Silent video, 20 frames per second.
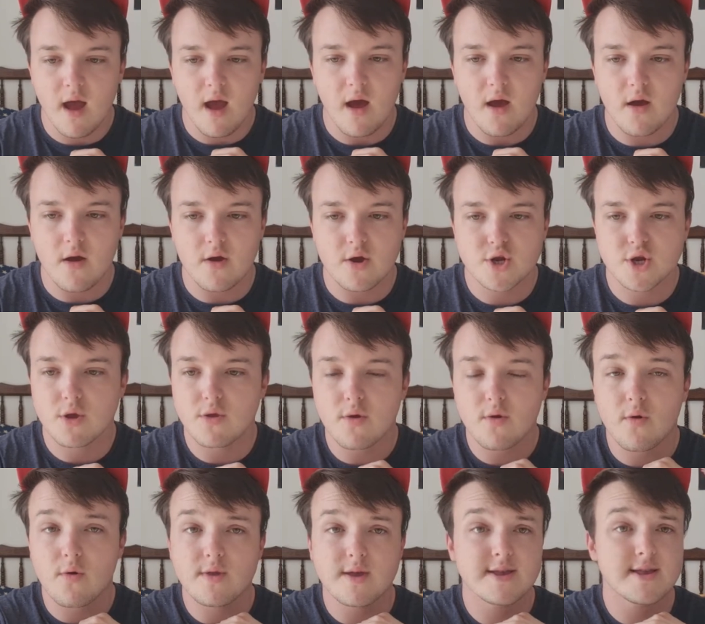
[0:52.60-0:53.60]
Euh, je ne
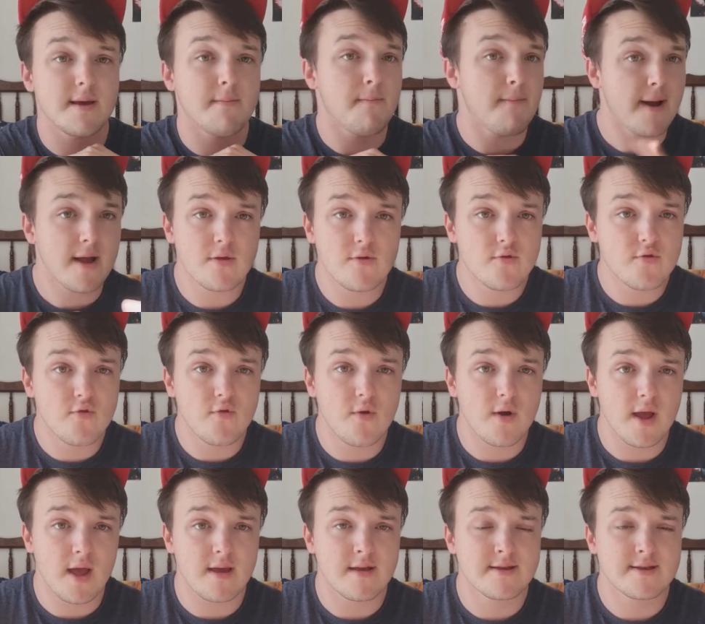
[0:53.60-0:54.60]
connaissais pas du tout
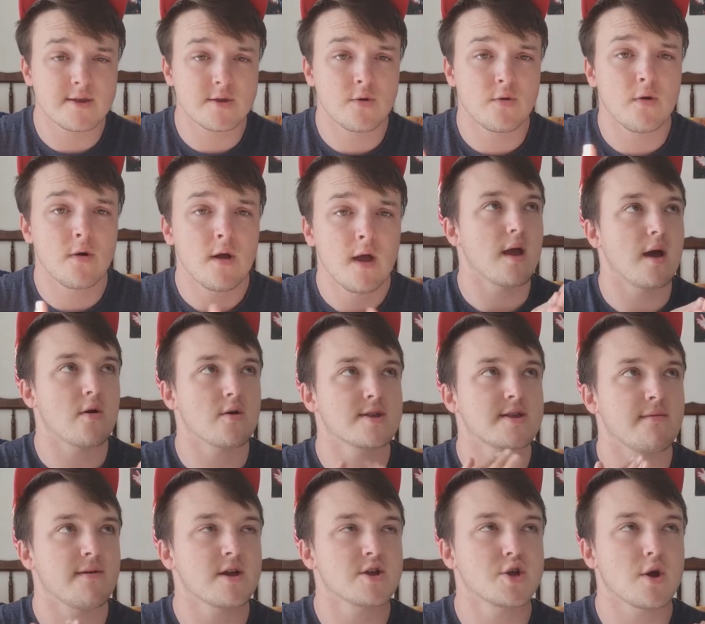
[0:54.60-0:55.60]
Enzo. Alors
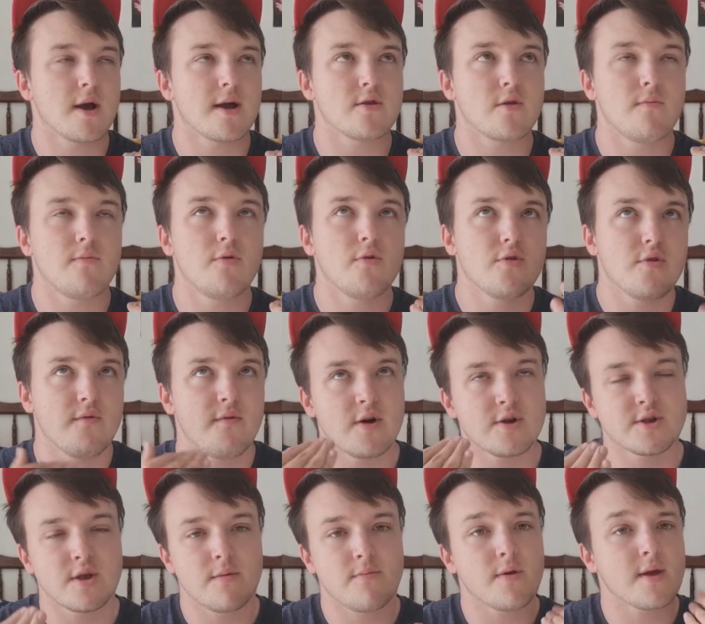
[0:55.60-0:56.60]
c'est vrai que je regarde plus de
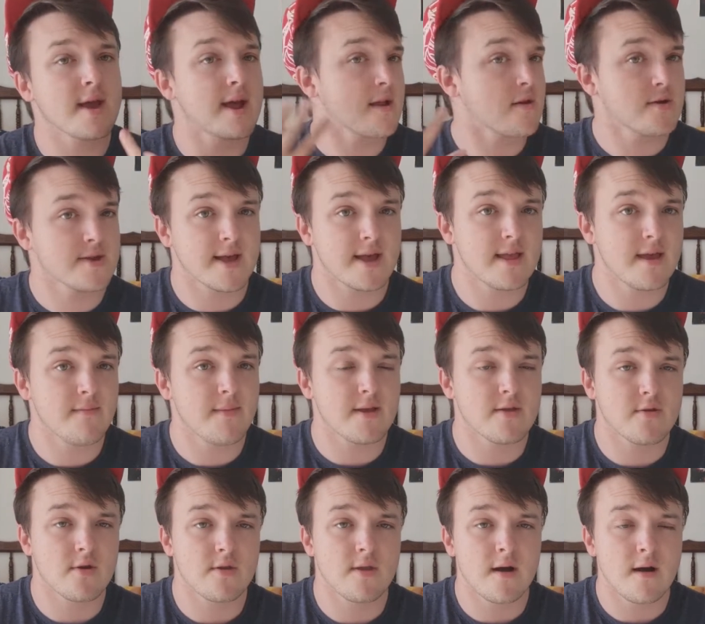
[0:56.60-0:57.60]
Voice depuis quelques années
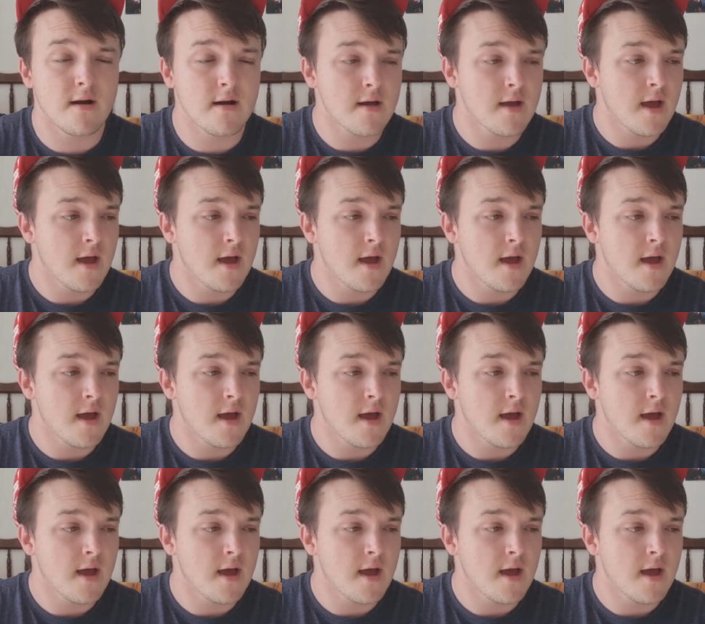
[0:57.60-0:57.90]
maintenant.